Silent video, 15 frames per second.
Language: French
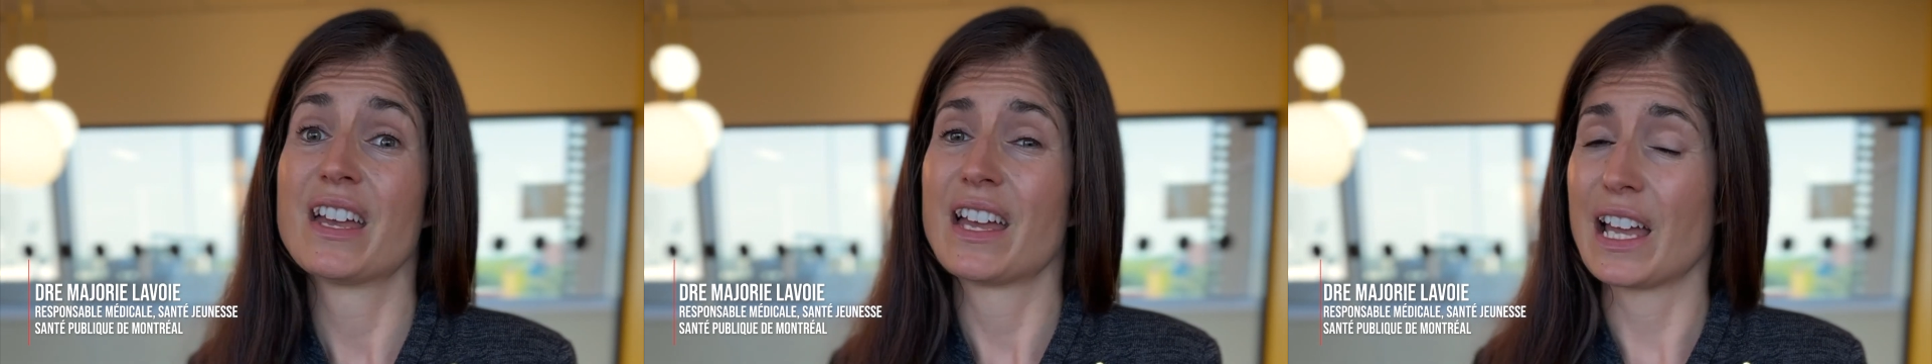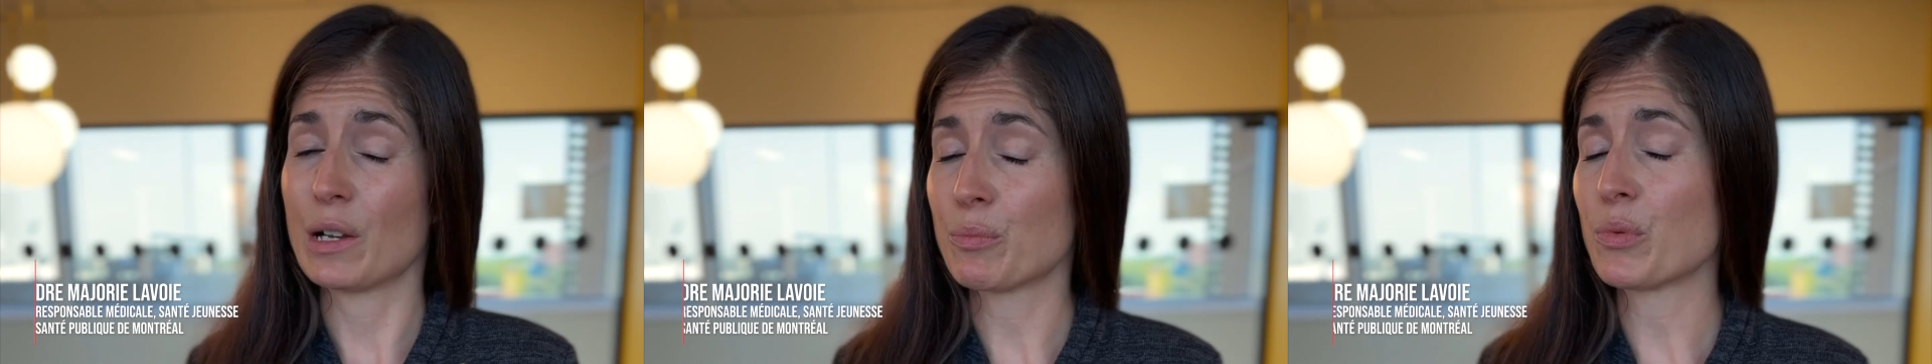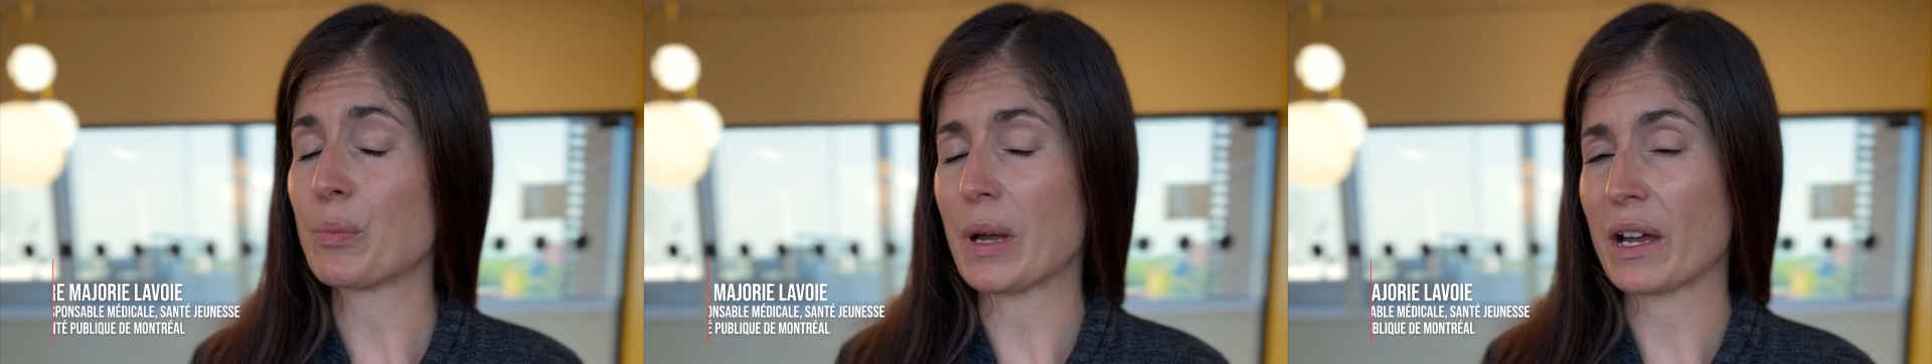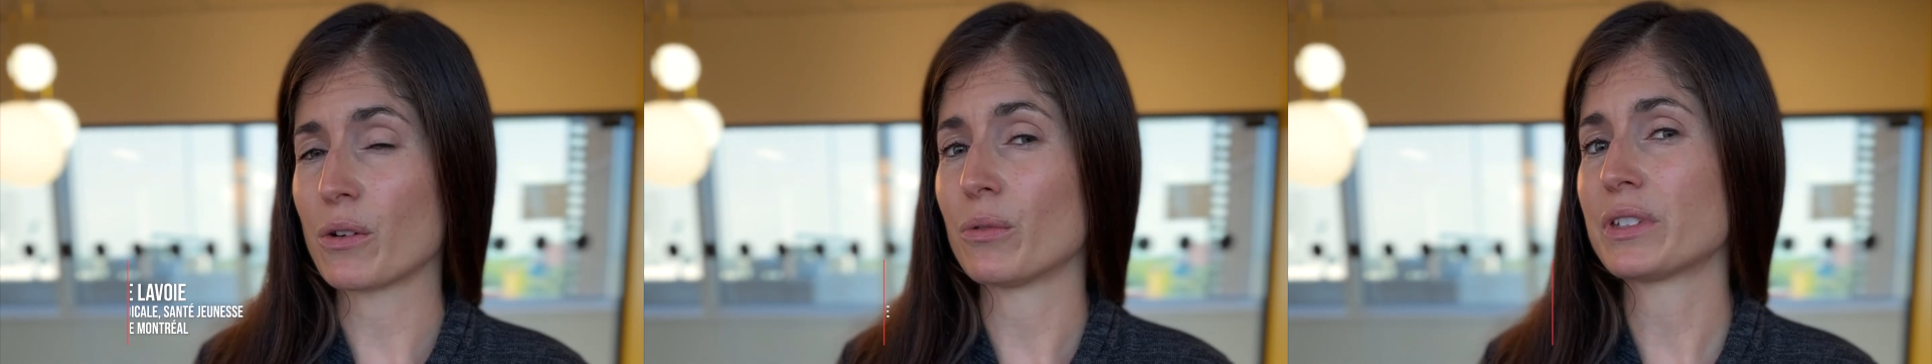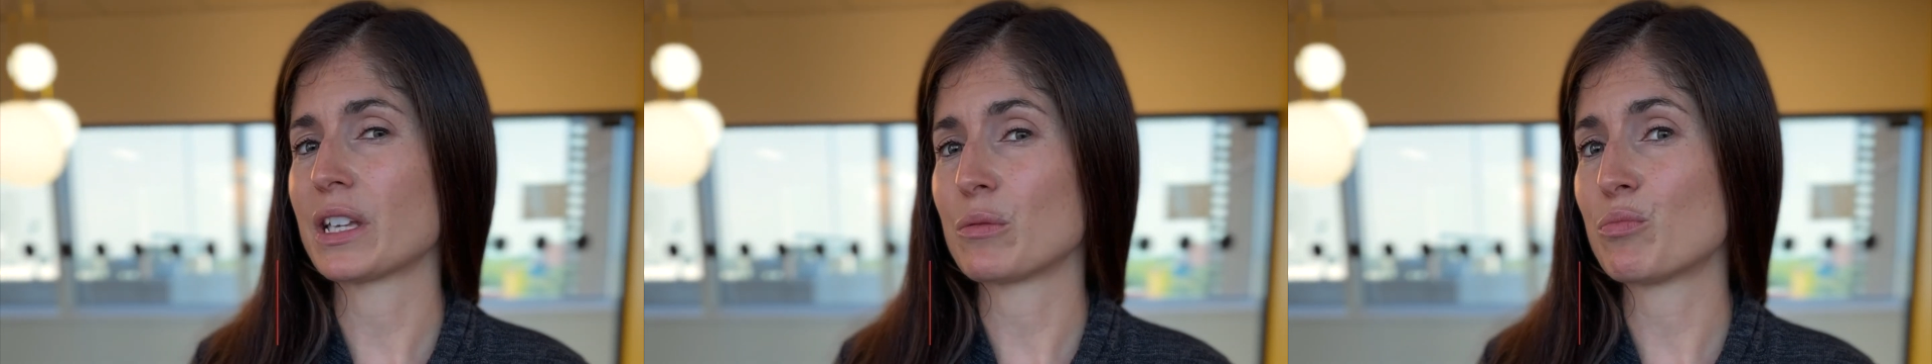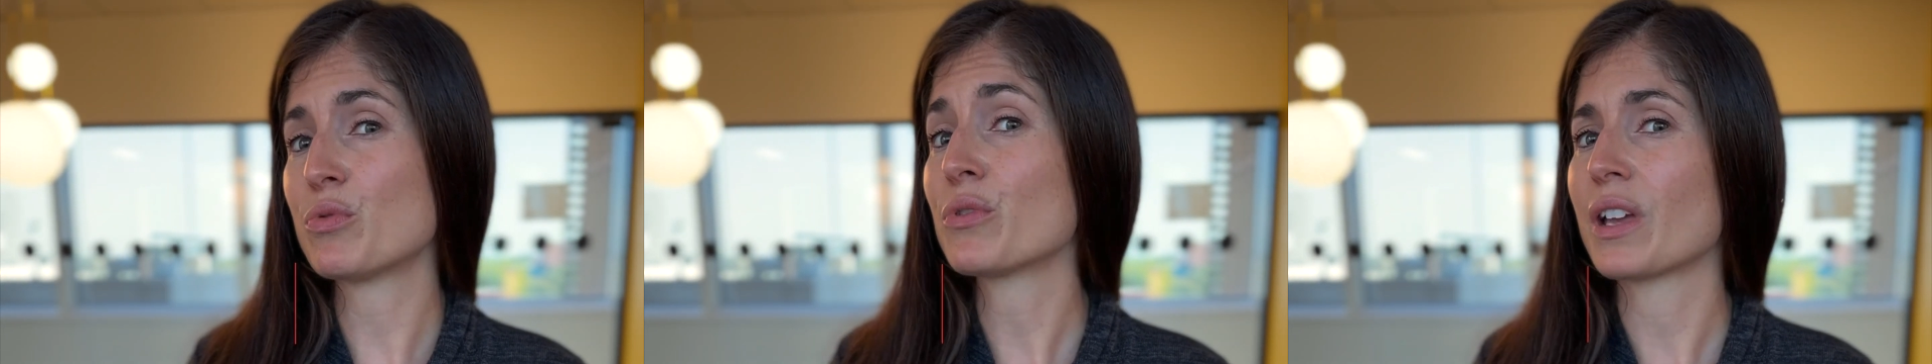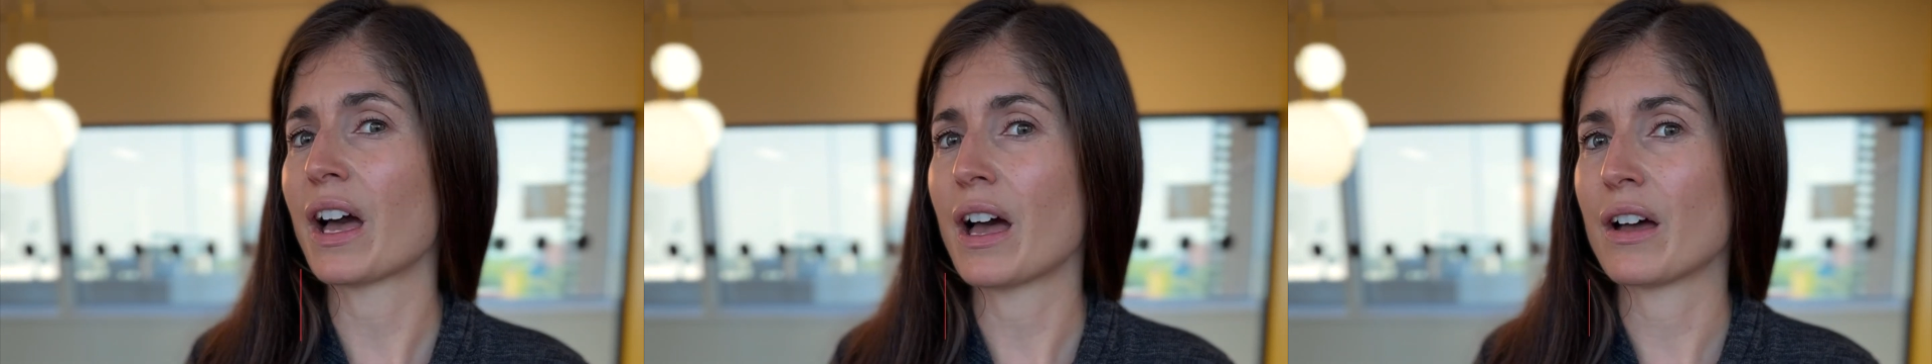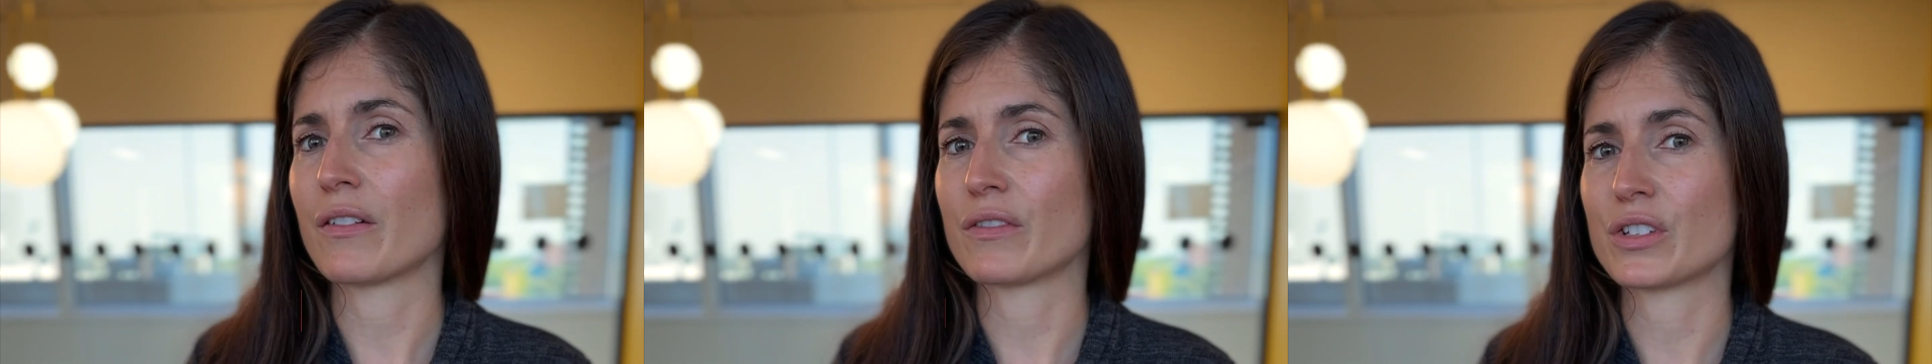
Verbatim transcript: Elle peut par contre être plus grave